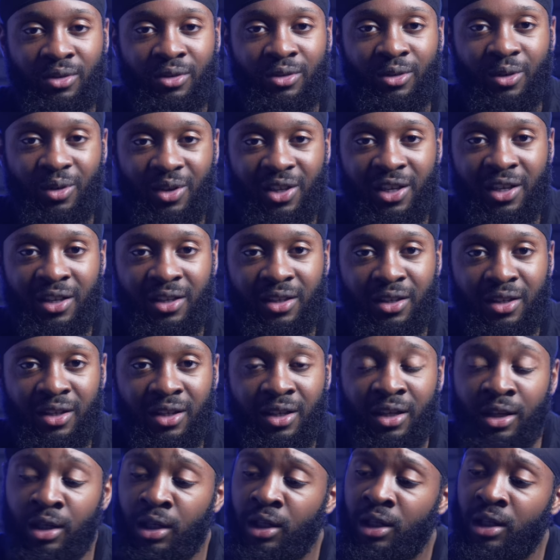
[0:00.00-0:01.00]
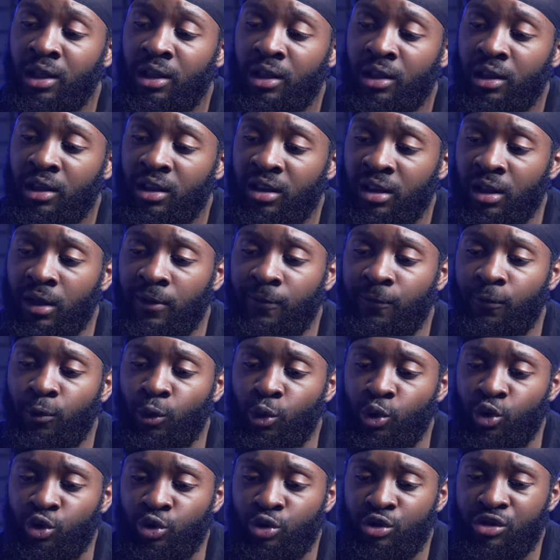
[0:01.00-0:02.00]
Ok ça,
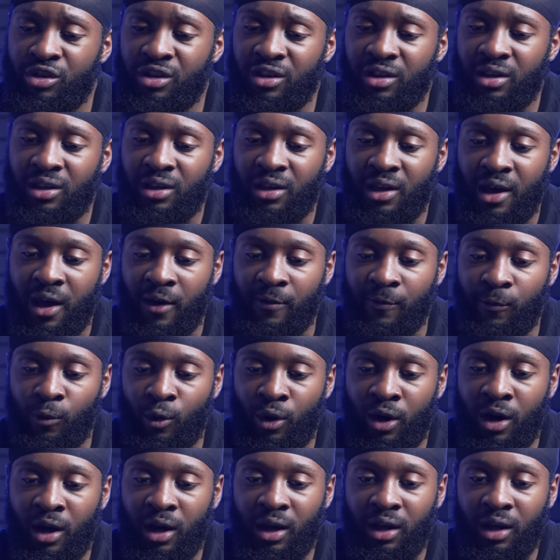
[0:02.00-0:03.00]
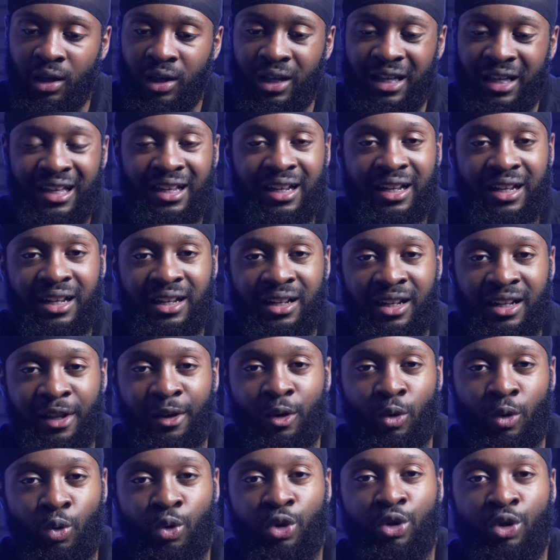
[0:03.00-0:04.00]
faut juste avoir les
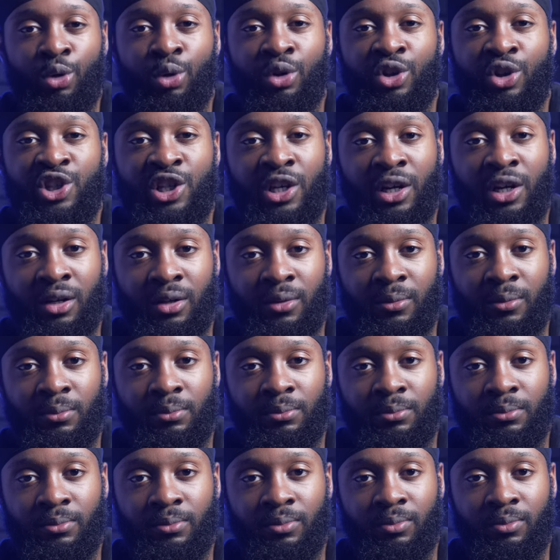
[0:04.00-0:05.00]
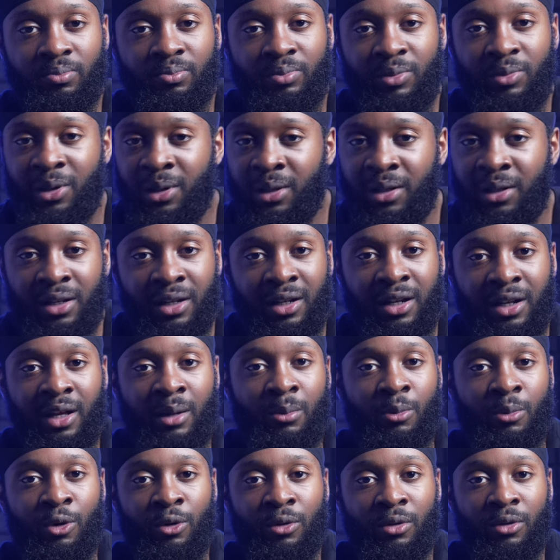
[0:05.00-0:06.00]
couilles de le dire.
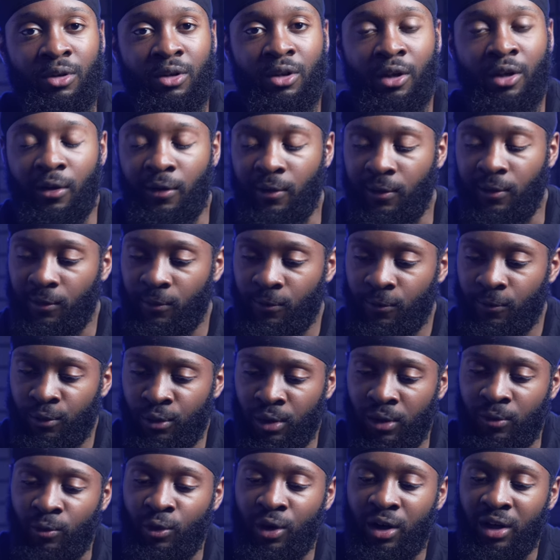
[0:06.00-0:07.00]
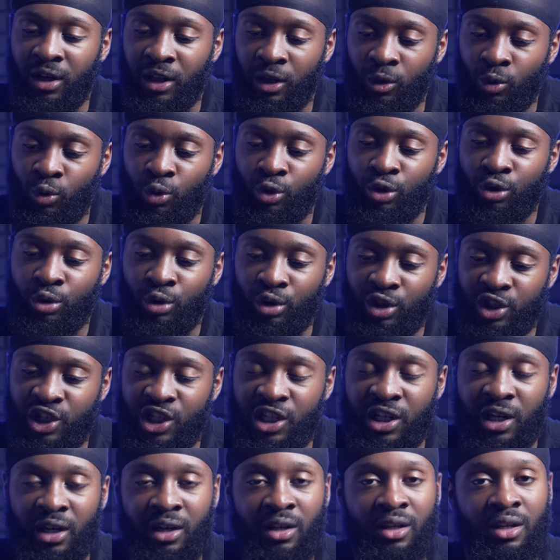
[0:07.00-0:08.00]
Clairement. Faut avoir les couilles de le
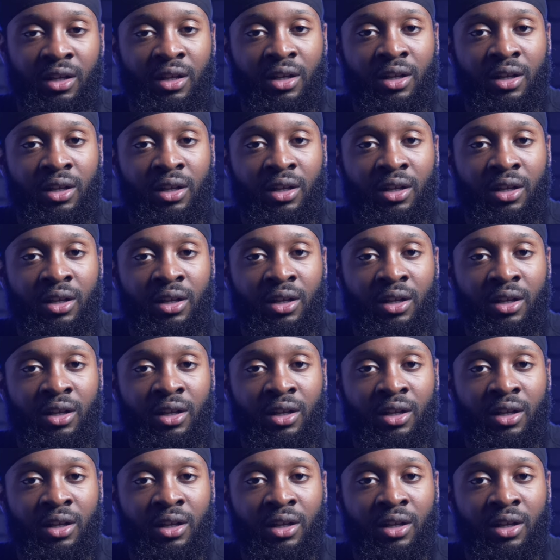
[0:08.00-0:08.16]
dire.